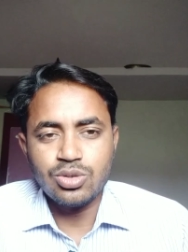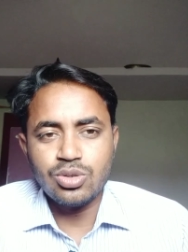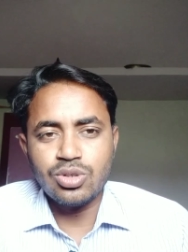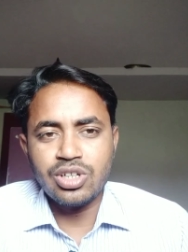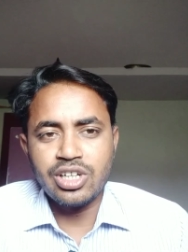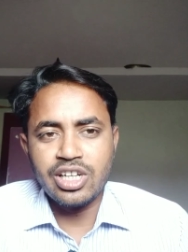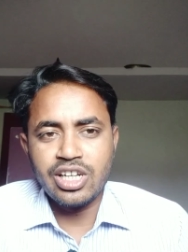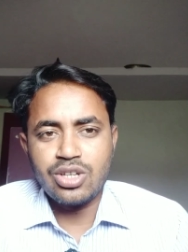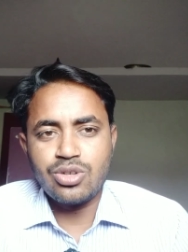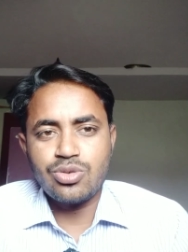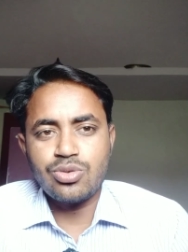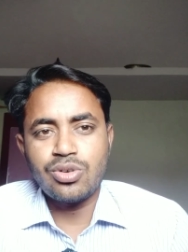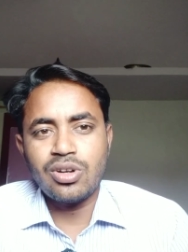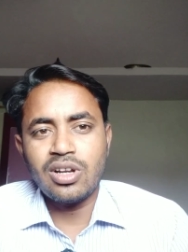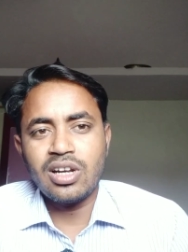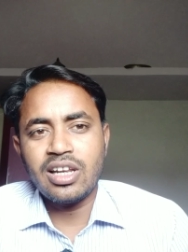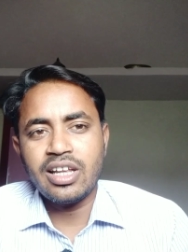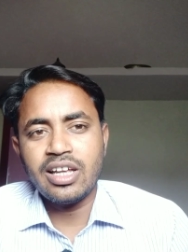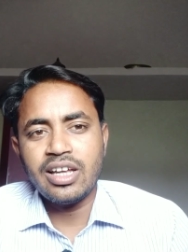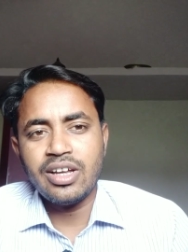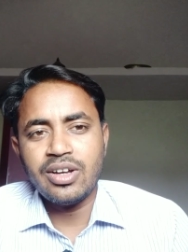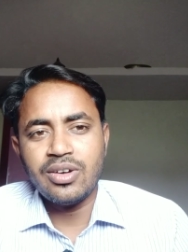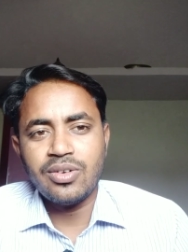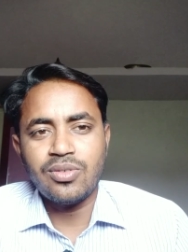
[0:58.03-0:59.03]
जो
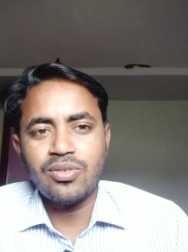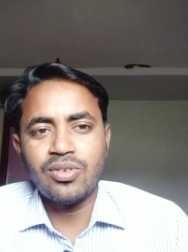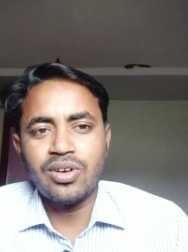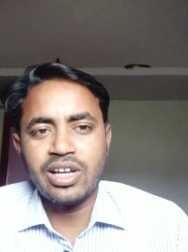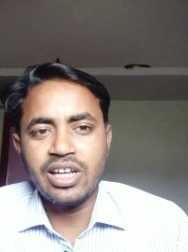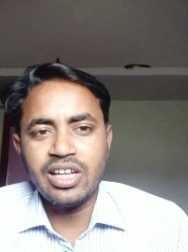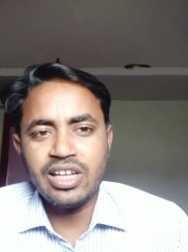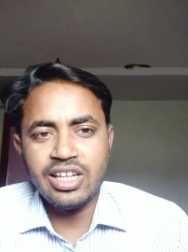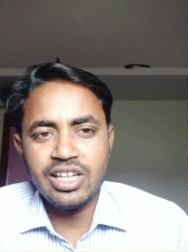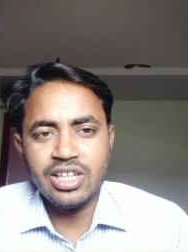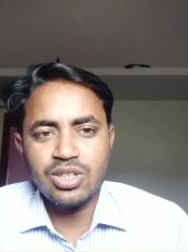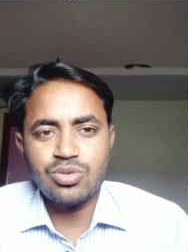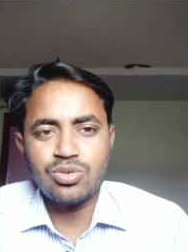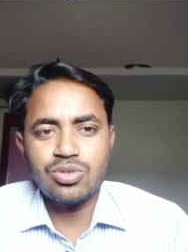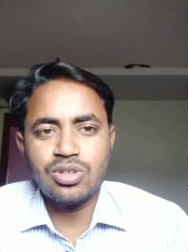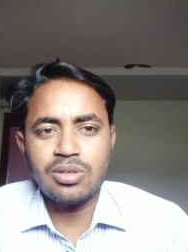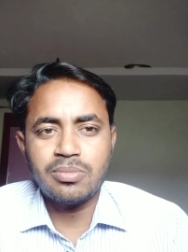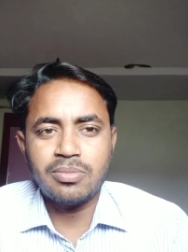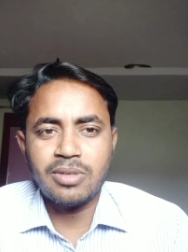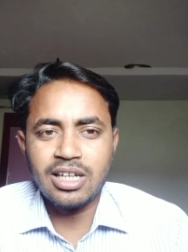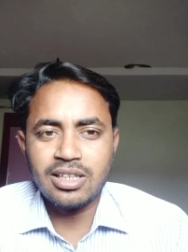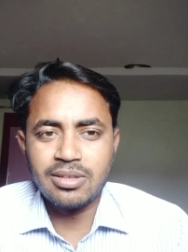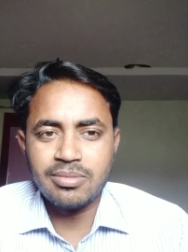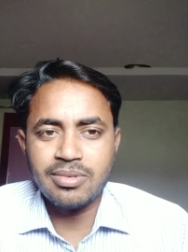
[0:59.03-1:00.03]
नेचुरल है वही
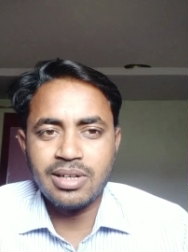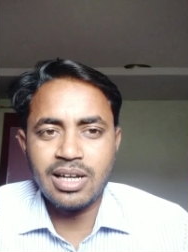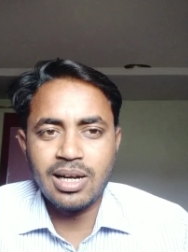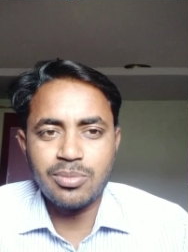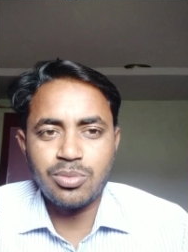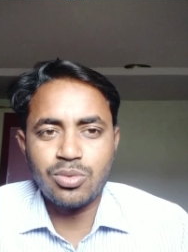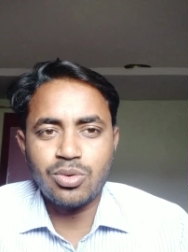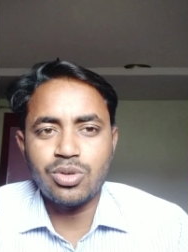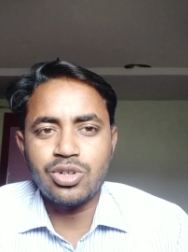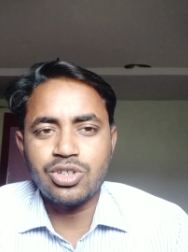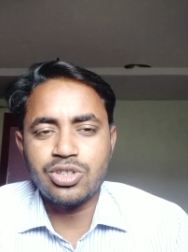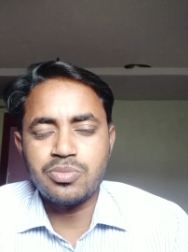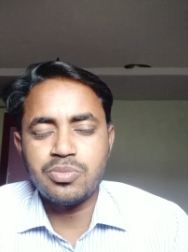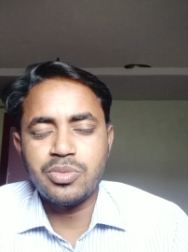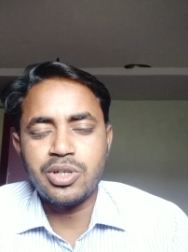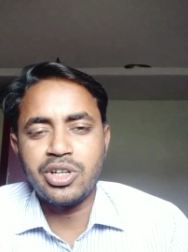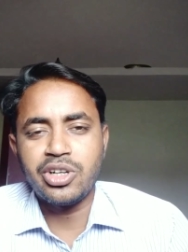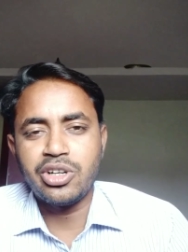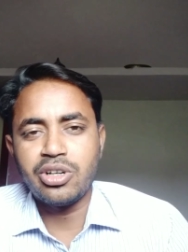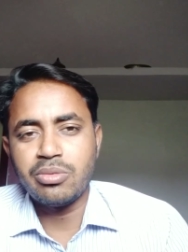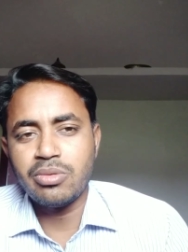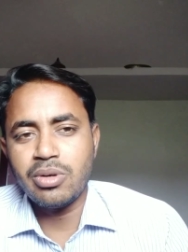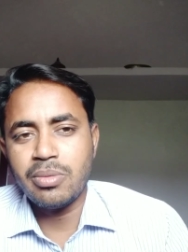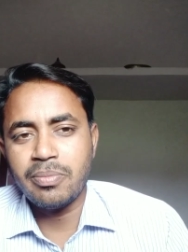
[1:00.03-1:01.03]
नेचुरल बात मैं आपको इस
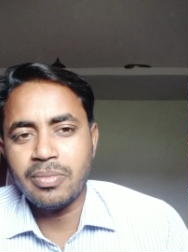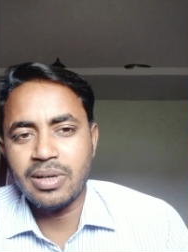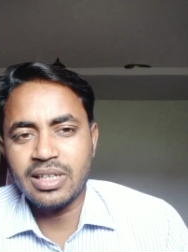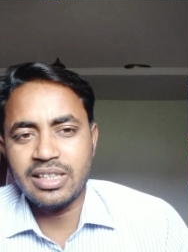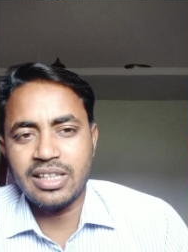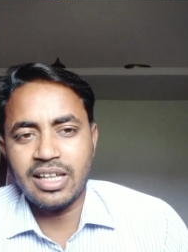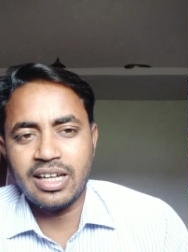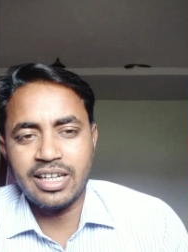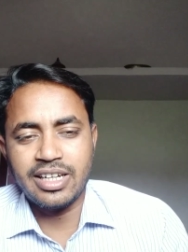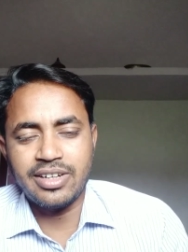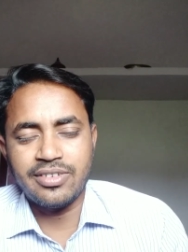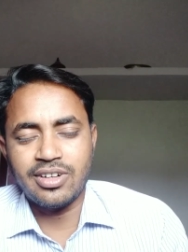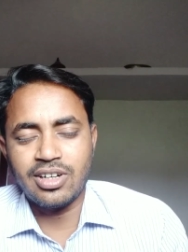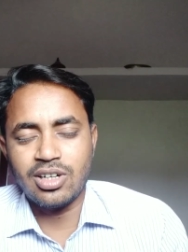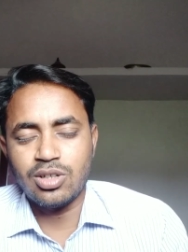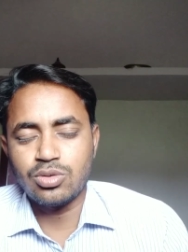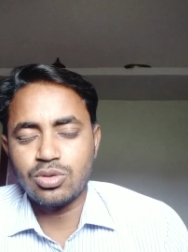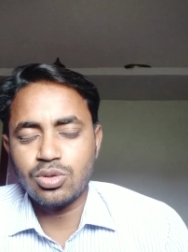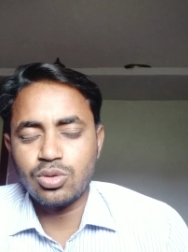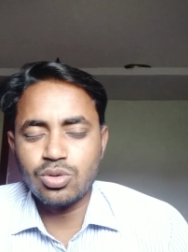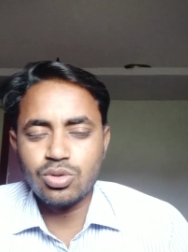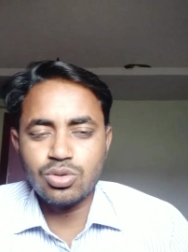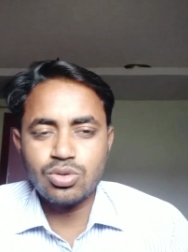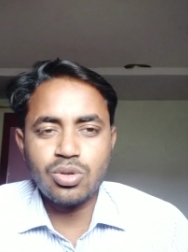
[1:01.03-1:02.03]
वीडियो में बताने वाला
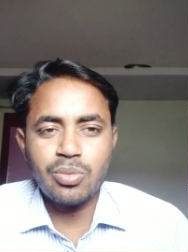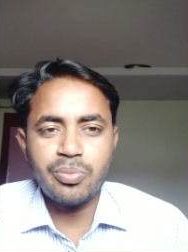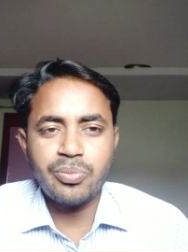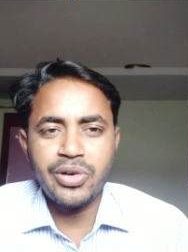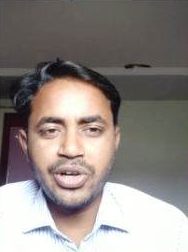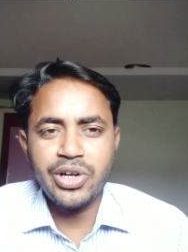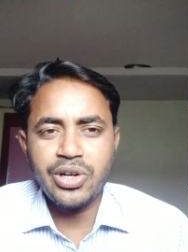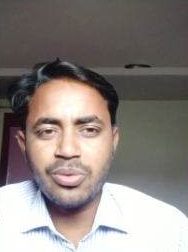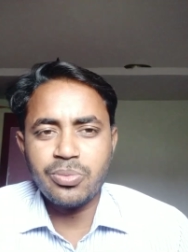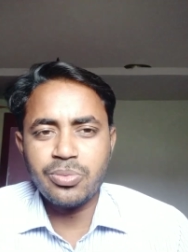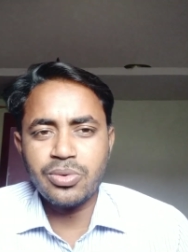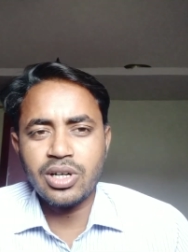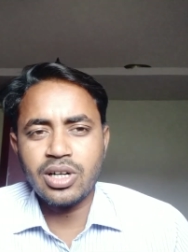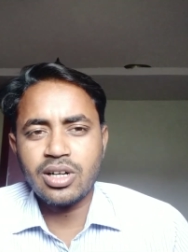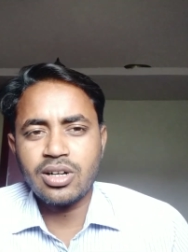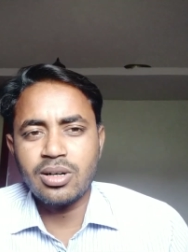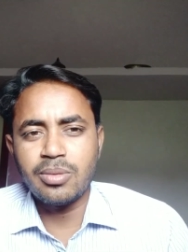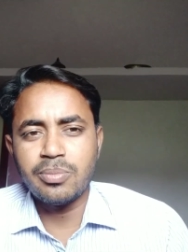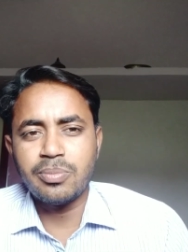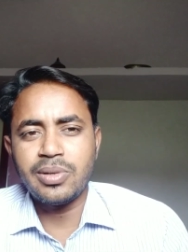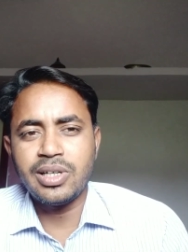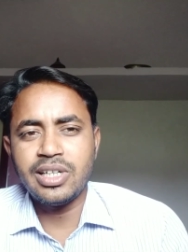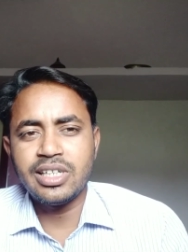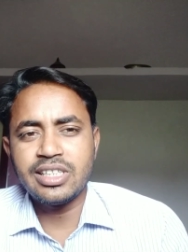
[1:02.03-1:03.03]
हूँ तो दोस्तों वीडियो पूरा
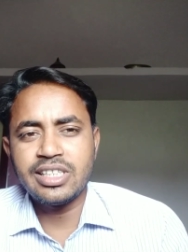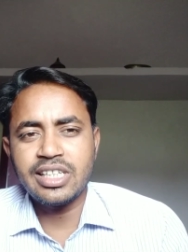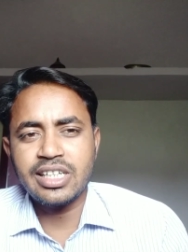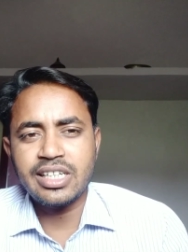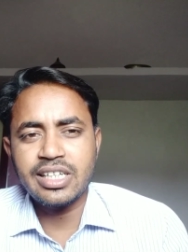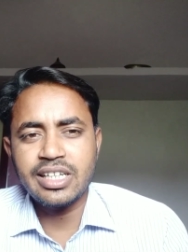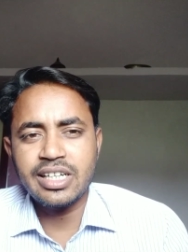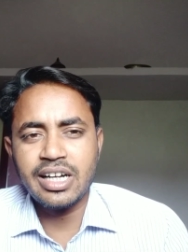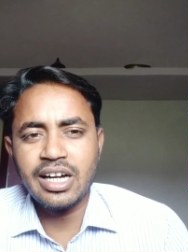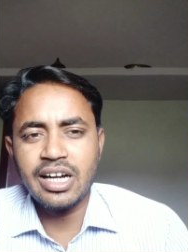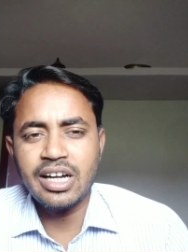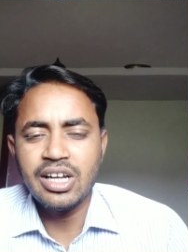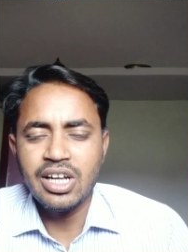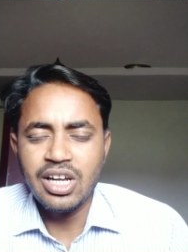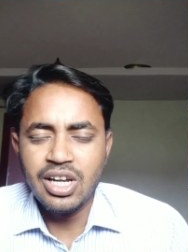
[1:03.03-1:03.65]
कंप्लीट देखिएगा